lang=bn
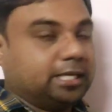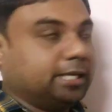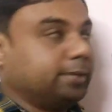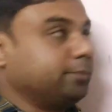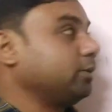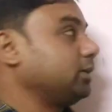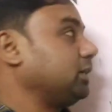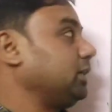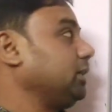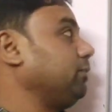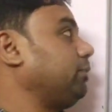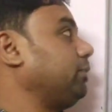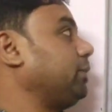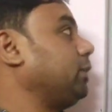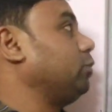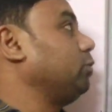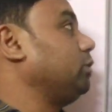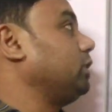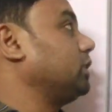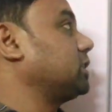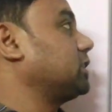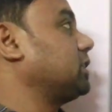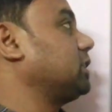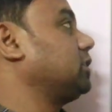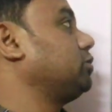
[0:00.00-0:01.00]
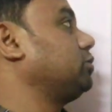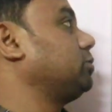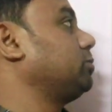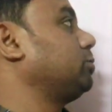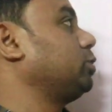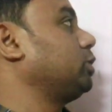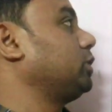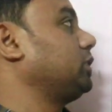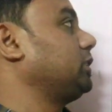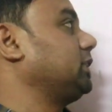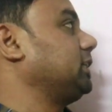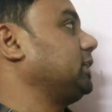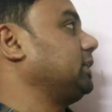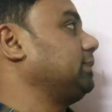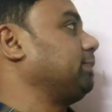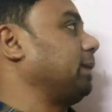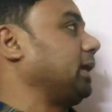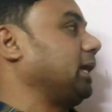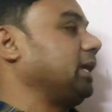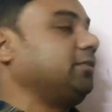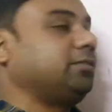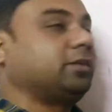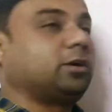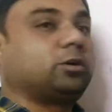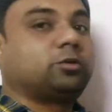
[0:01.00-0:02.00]
এবং ডিপ ফাউন্ডেশনের মধ্যে
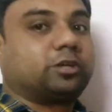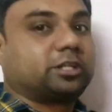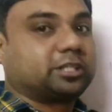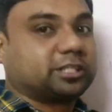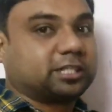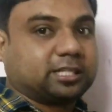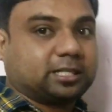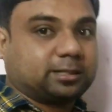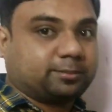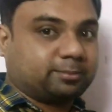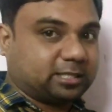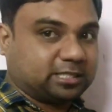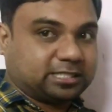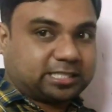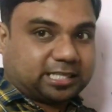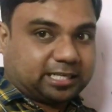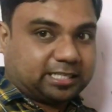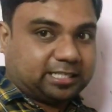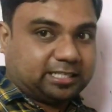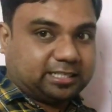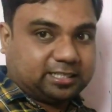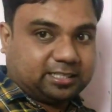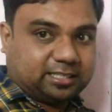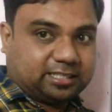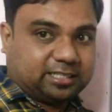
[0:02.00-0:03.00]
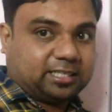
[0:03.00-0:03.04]
পাই ফাউন্ডেশন আমরা জানি